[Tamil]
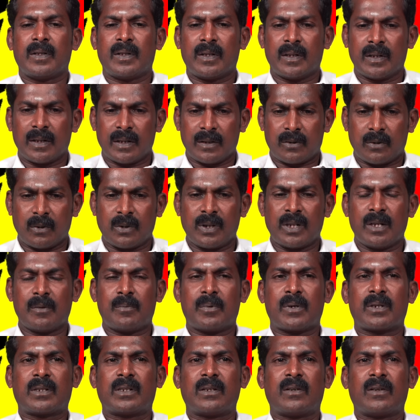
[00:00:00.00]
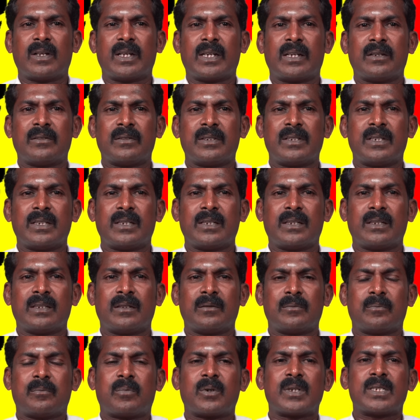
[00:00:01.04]
எங்கள் தொகுதியை பொறுத்தவரைக்கு வந்து
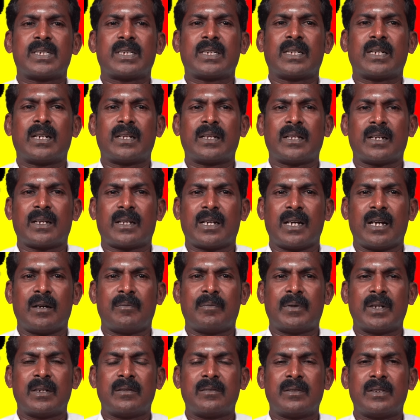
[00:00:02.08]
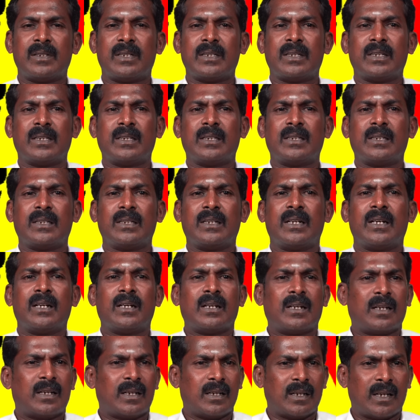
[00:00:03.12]
புரட்சி கலைஞர் கேப்டன் வந்து
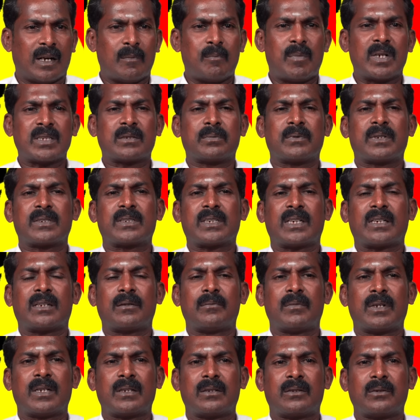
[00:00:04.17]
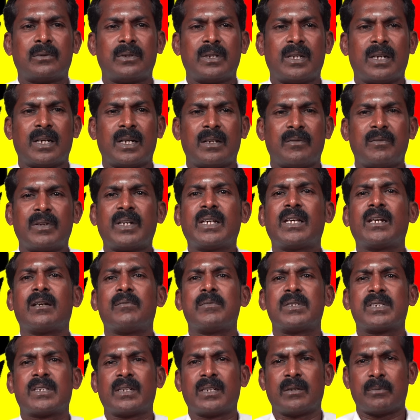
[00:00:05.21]
அம்பாசமுத்திர சட்டமன்ற தொகுதியில்
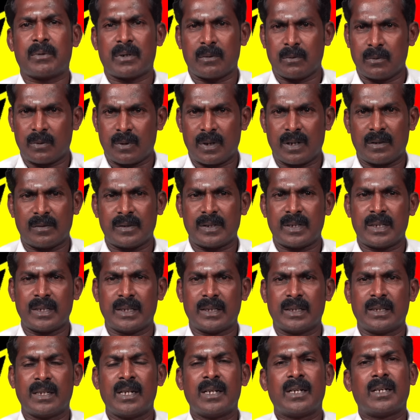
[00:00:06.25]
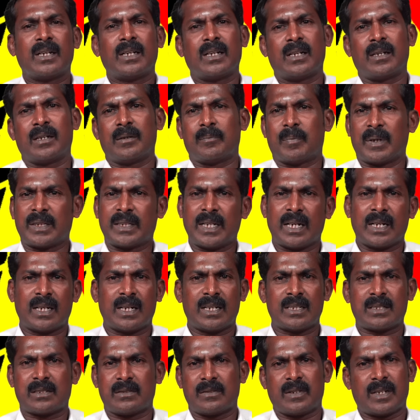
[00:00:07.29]
விக்ரமசிங்கபுரம் ஊரில் வந்து பத்தாம்
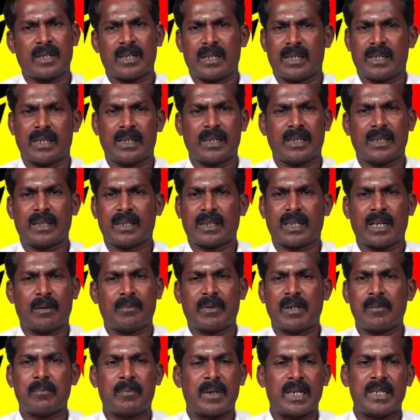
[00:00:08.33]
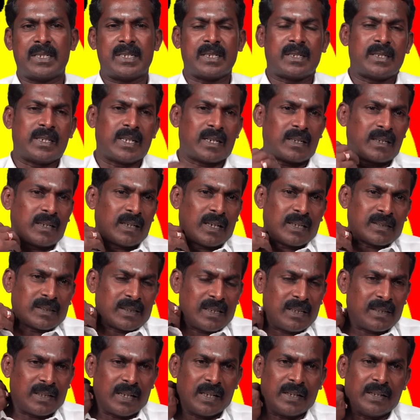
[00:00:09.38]
கிளாஸ் வர கேப்டன் படிச்சிருந்தார்
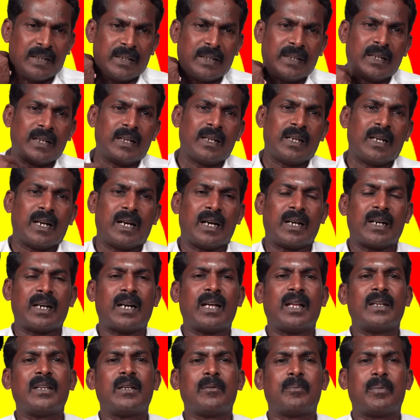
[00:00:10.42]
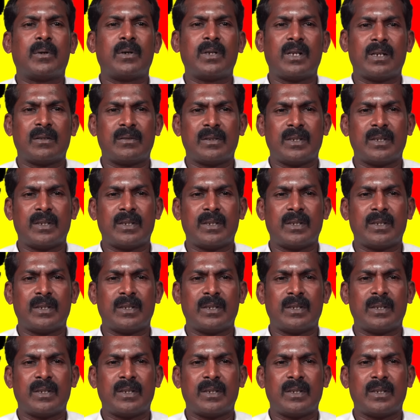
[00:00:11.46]
ஹாஸ்டலில் தங்கி அதனால் அந்த பகுதியில்